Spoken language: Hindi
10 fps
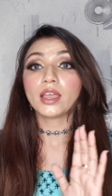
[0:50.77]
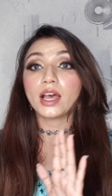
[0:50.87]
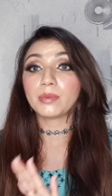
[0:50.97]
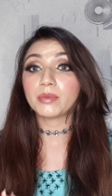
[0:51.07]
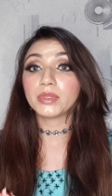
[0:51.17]

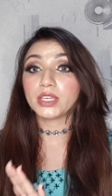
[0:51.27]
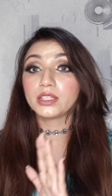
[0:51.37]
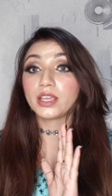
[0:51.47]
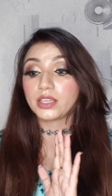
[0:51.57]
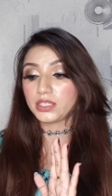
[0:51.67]
अब हम
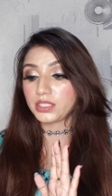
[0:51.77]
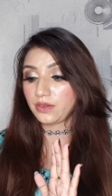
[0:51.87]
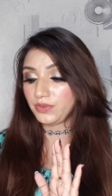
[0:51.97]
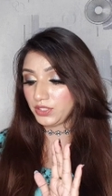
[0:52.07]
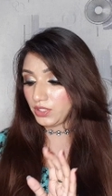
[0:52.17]
देखते हैं कि
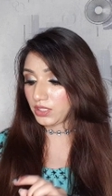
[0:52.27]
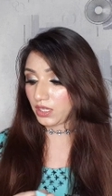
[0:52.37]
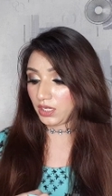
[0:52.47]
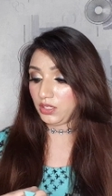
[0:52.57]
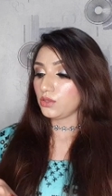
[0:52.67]
इसके फीचर्स
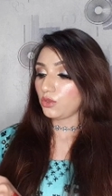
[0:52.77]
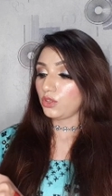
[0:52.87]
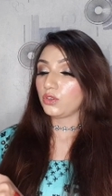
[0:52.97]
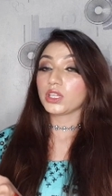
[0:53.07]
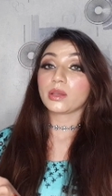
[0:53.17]
क्या हैं जी तो
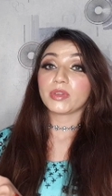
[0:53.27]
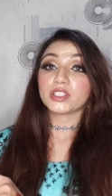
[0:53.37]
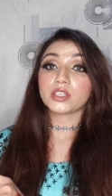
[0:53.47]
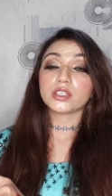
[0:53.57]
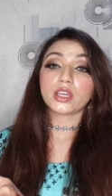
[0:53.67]
इन्होंने क्या
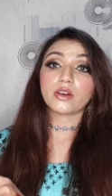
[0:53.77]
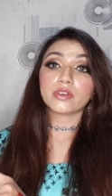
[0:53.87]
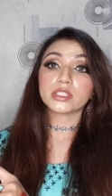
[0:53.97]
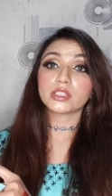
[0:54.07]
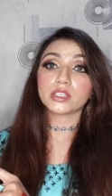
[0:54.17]
मेंशन किया
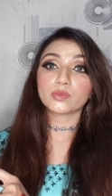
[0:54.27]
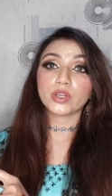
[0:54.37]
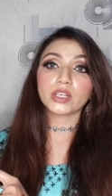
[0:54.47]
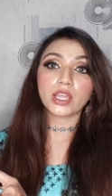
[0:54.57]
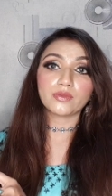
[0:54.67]
हुआ है
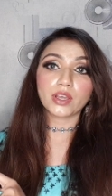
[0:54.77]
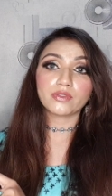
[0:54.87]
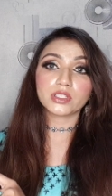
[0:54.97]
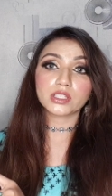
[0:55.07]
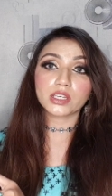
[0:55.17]

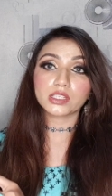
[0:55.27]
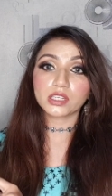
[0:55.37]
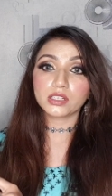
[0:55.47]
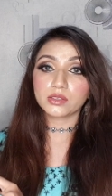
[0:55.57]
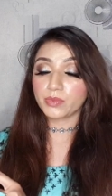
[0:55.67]
6.95 इंच का
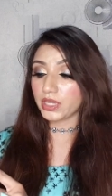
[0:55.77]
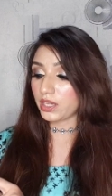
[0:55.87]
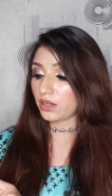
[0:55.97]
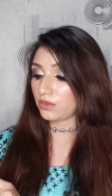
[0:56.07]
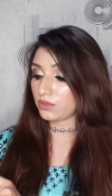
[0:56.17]
इसका डिस्प्ले
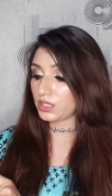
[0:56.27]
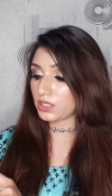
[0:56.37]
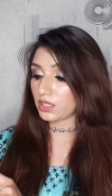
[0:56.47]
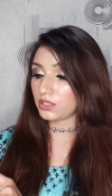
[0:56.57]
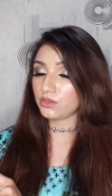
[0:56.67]
है और
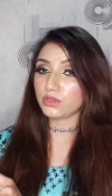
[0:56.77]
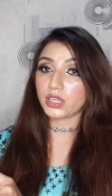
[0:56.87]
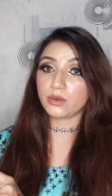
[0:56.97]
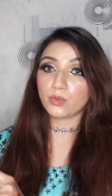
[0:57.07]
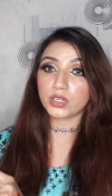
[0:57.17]
इसका जो
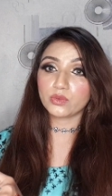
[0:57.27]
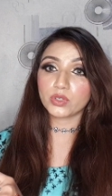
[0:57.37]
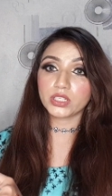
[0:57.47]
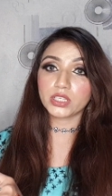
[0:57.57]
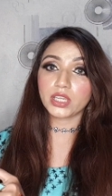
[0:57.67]
है
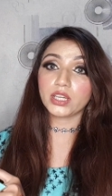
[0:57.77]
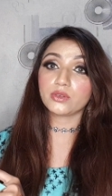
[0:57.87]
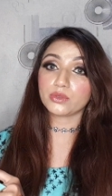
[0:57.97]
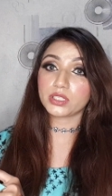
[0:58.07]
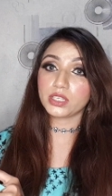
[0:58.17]

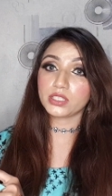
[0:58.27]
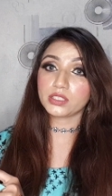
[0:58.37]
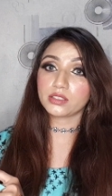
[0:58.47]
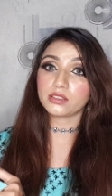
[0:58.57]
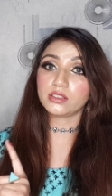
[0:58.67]
128 और
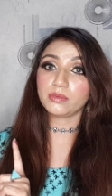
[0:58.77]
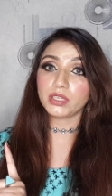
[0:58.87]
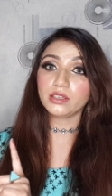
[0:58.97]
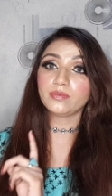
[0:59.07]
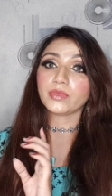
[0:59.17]
6
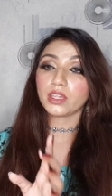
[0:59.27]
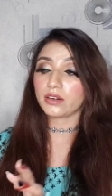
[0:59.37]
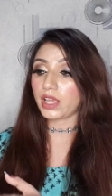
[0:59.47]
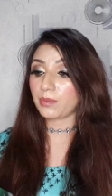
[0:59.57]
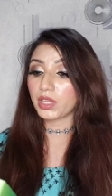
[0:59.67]
जीबी
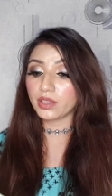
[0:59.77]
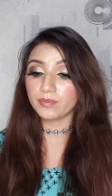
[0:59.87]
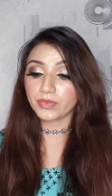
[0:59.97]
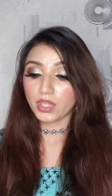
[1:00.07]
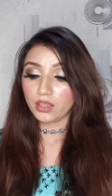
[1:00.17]
रैम है
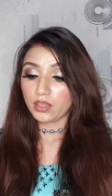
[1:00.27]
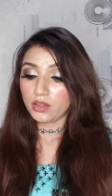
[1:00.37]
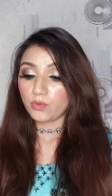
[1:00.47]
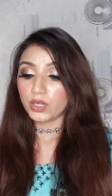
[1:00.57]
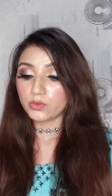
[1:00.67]

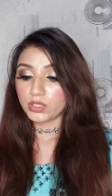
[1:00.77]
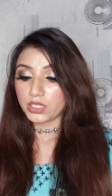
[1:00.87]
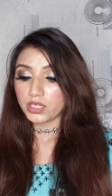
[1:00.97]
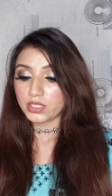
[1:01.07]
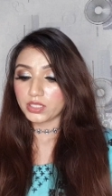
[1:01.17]

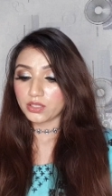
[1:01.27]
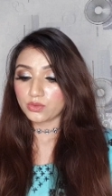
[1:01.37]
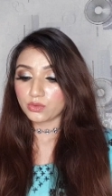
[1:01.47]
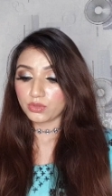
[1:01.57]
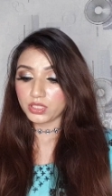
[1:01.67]
128 इसकी
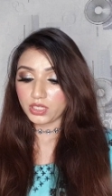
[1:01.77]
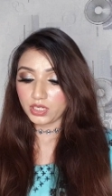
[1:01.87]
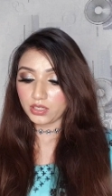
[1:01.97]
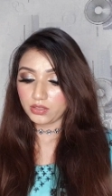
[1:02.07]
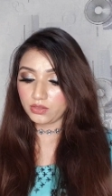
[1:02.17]
स्टोरेज
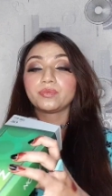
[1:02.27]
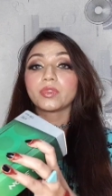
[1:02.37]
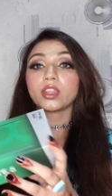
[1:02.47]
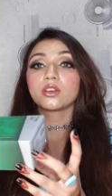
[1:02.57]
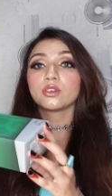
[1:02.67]
है
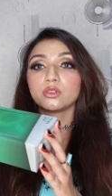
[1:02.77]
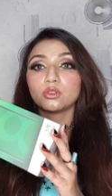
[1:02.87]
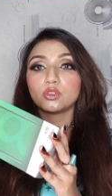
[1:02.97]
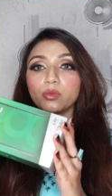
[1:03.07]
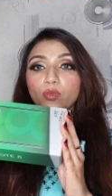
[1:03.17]

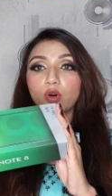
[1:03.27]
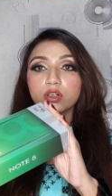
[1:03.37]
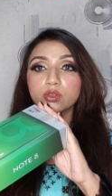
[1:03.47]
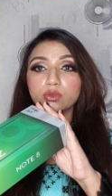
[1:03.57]
तो ये बॉक्स